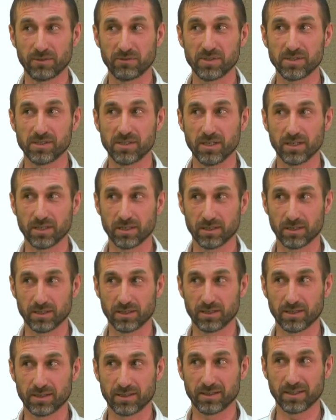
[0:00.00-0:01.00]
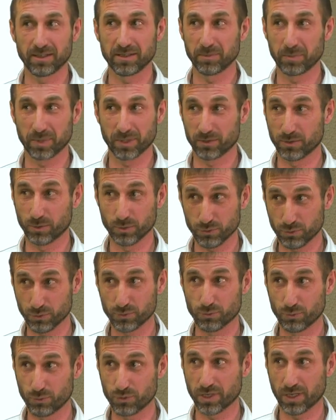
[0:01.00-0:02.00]
везде. Угу, угу. Я не про то, что
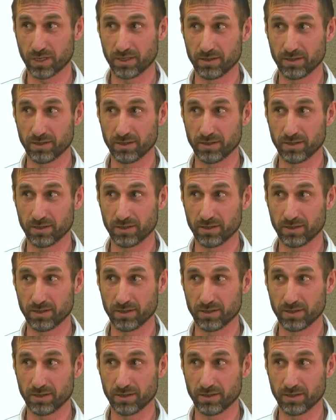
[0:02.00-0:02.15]
стучать,